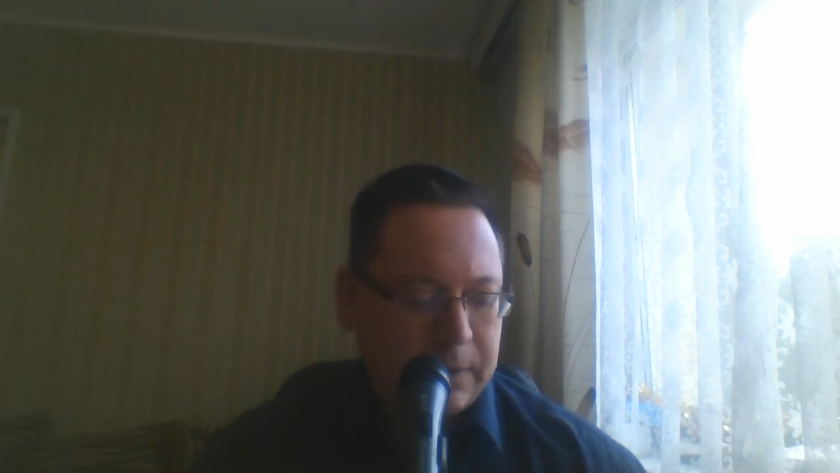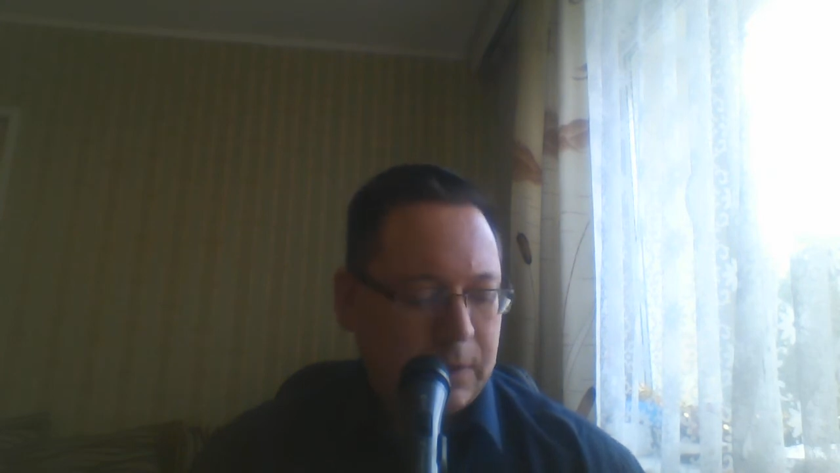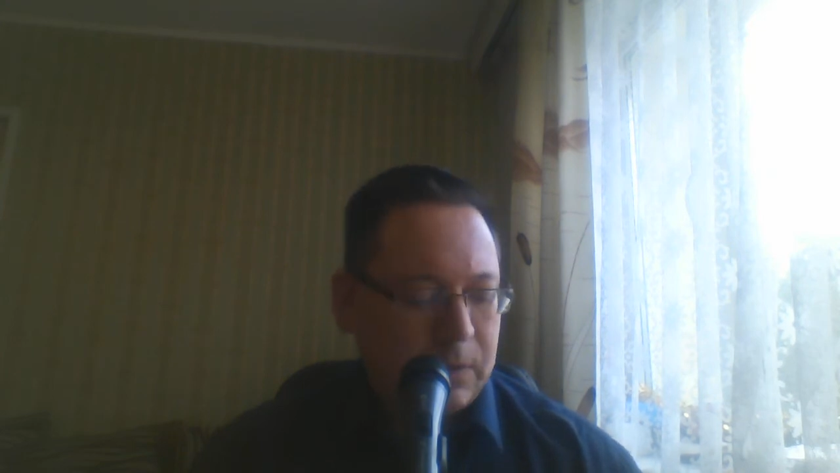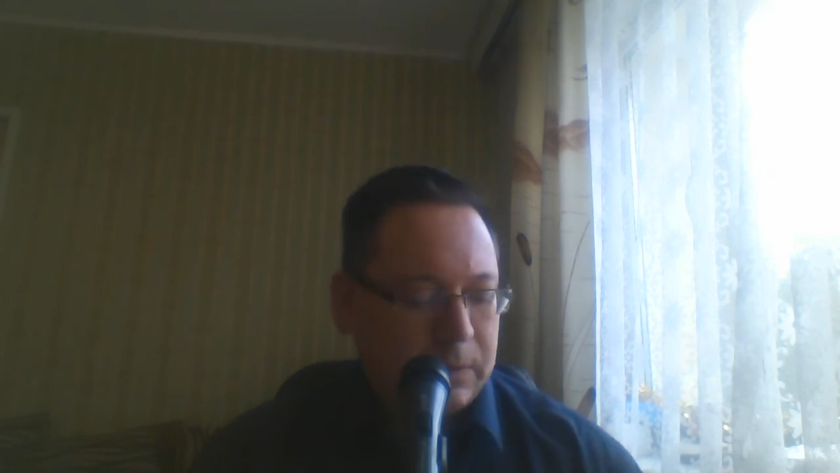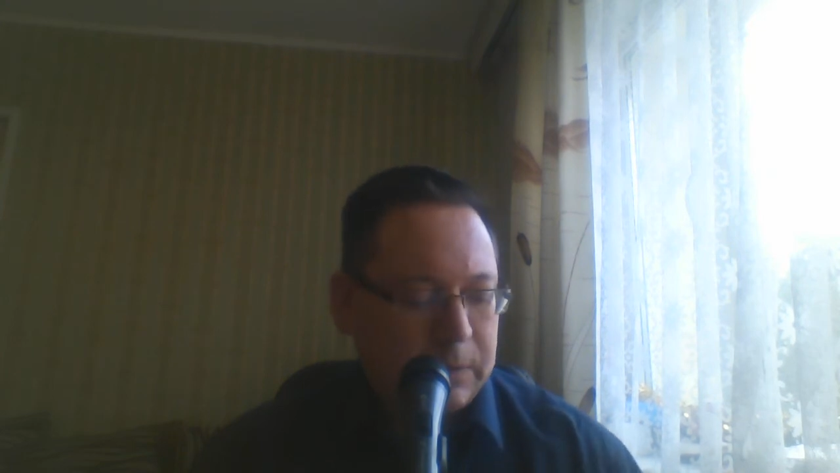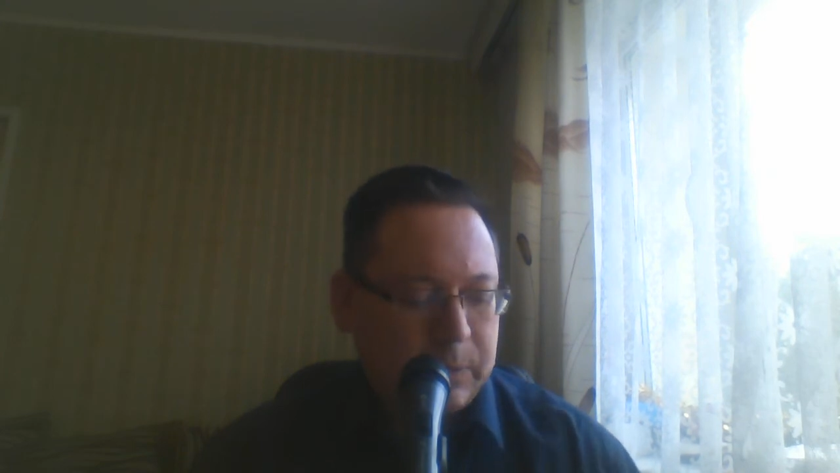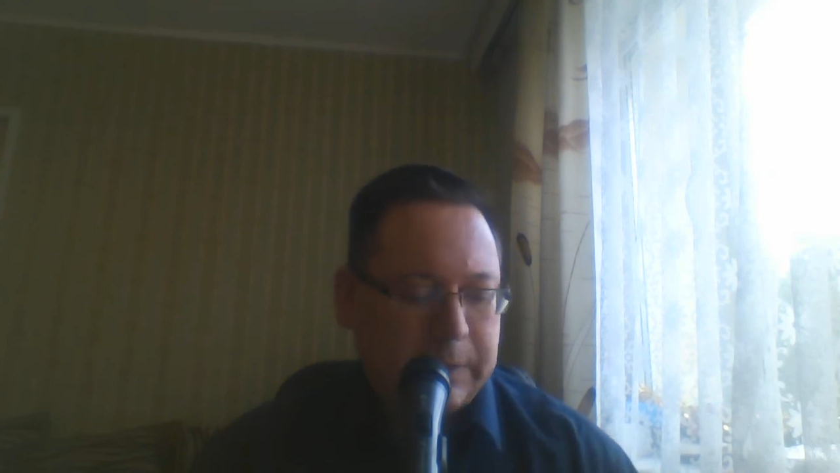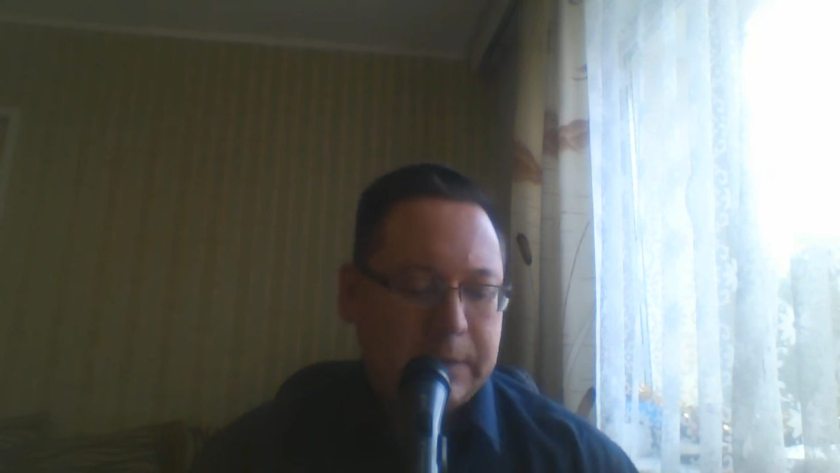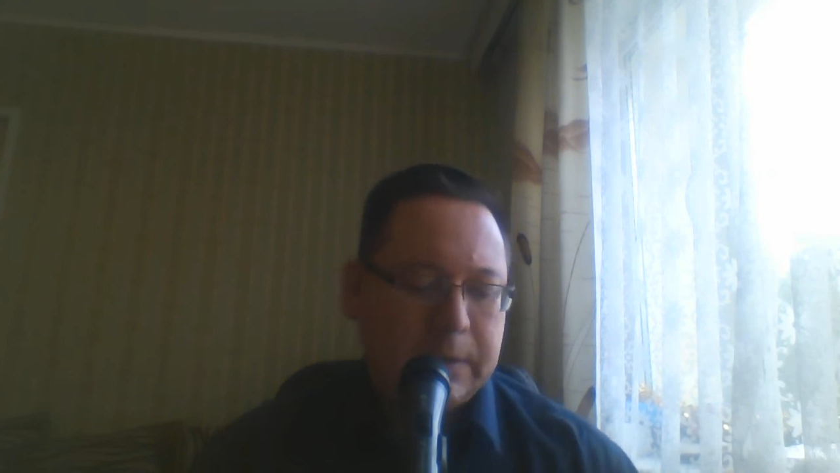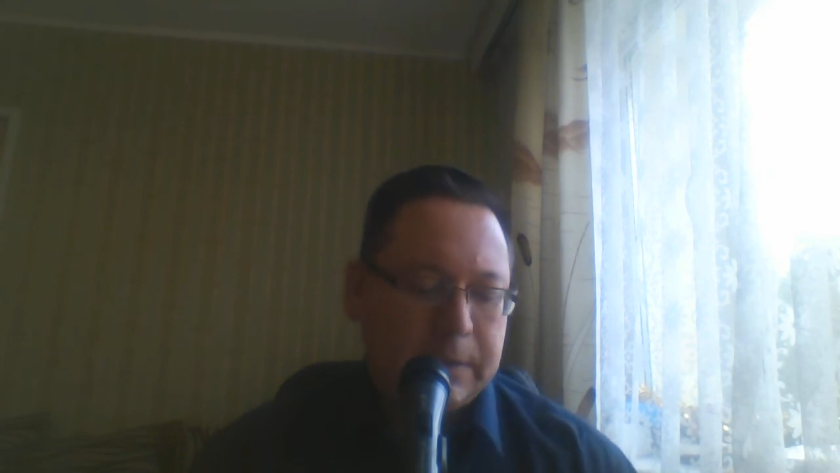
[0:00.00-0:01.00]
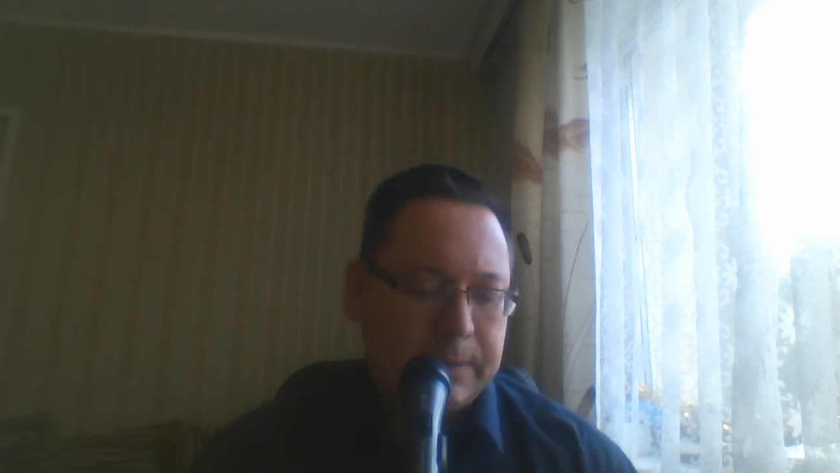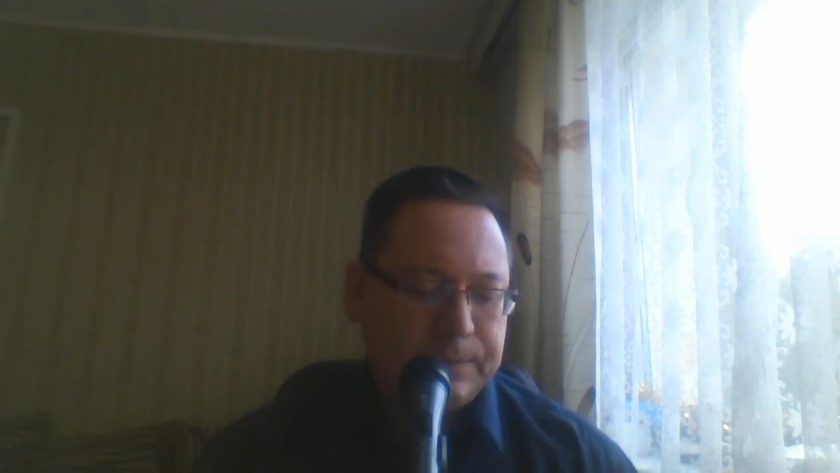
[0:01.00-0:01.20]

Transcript: какого-то процесса.